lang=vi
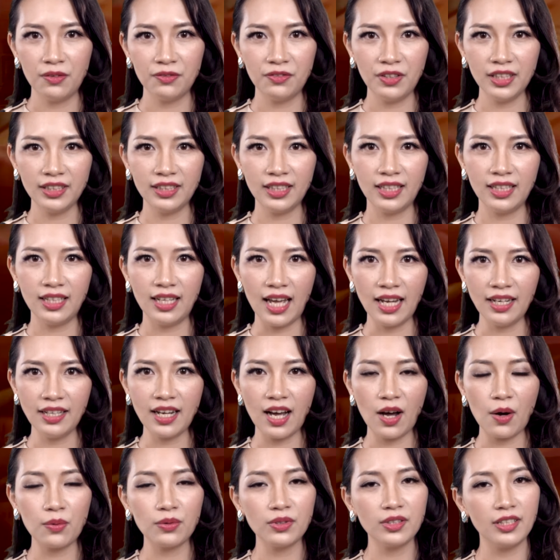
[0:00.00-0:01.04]
Vậy thì lẽ
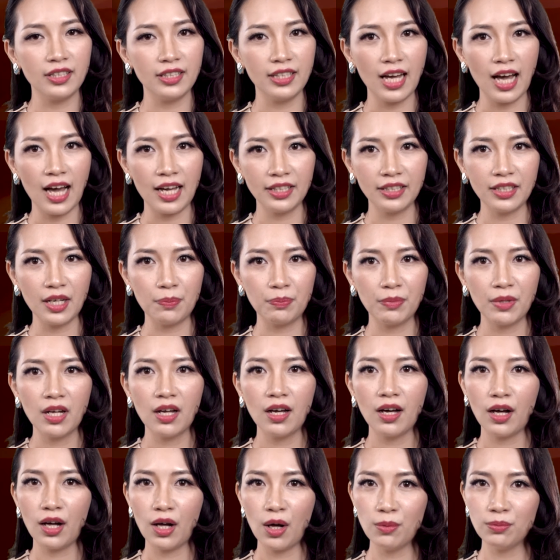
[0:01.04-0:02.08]
nào người Ai Cập
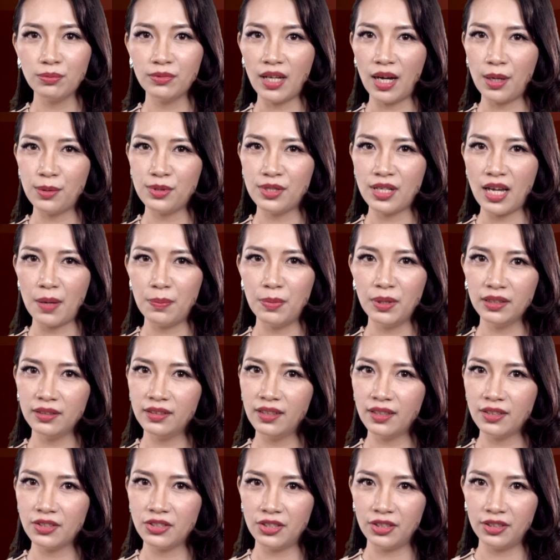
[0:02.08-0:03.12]
không tạo ra bức
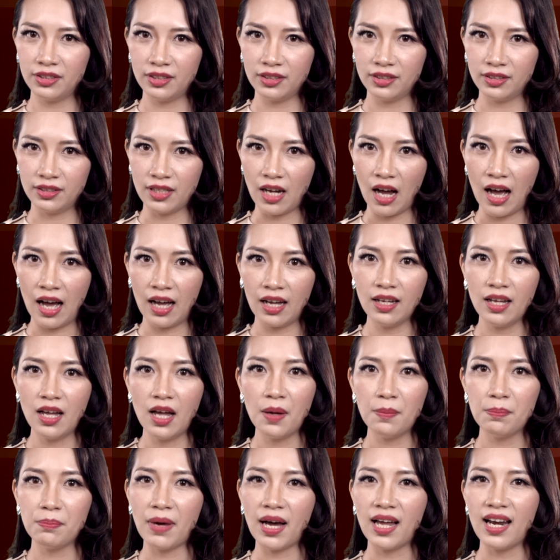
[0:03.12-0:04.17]
tượng sư tử đá
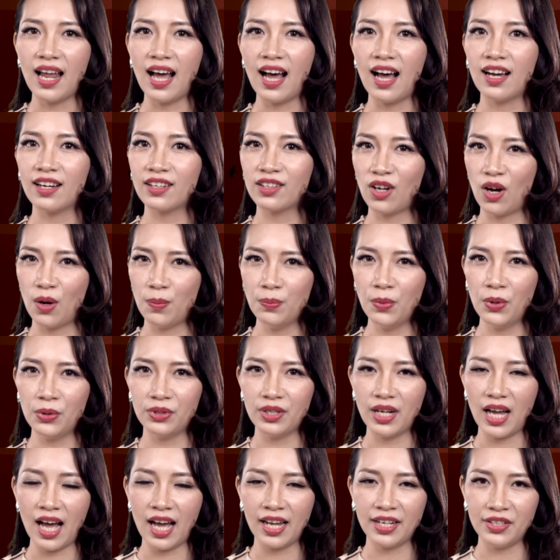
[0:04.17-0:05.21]
mà là có một
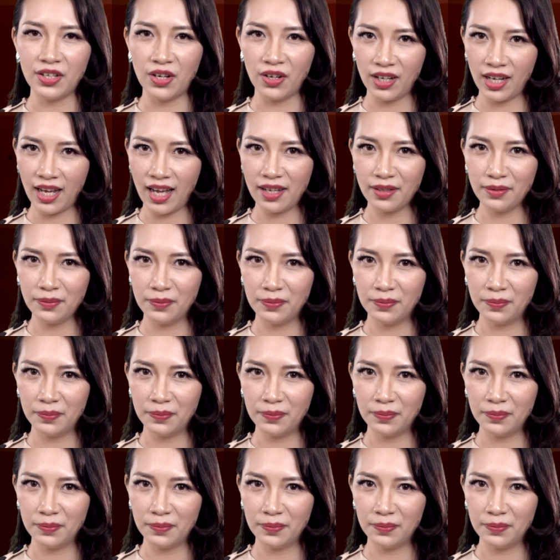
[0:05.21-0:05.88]
ai đó khác?